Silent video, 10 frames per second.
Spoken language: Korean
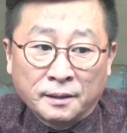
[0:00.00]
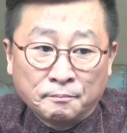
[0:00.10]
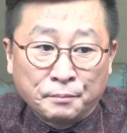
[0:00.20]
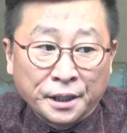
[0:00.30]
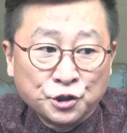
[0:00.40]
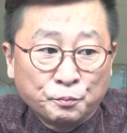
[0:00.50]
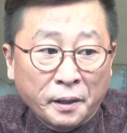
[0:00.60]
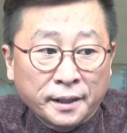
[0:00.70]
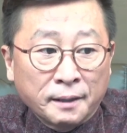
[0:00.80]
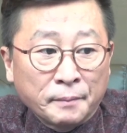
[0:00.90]

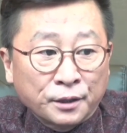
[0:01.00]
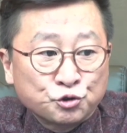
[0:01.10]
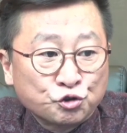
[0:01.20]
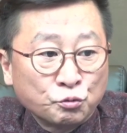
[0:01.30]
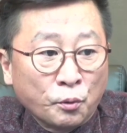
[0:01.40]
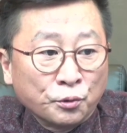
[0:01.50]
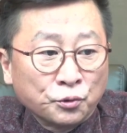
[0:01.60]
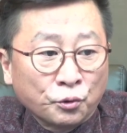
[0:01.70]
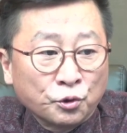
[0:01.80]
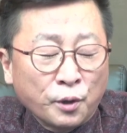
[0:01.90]
메뉴판의 맥주
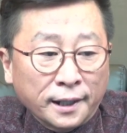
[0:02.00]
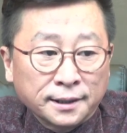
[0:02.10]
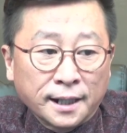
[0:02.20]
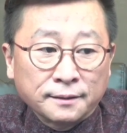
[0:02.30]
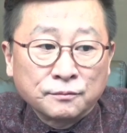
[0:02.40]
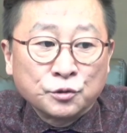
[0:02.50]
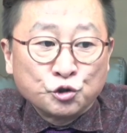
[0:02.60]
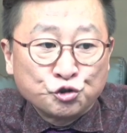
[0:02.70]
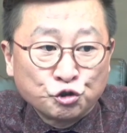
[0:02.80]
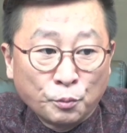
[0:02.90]
목록을 확인한
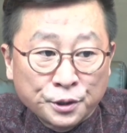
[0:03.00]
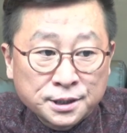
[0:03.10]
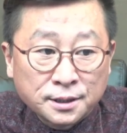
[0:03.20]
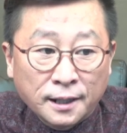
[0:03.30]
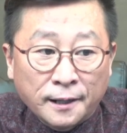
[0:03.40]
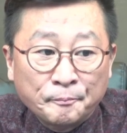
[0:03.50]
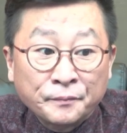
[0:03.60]
유모 씨가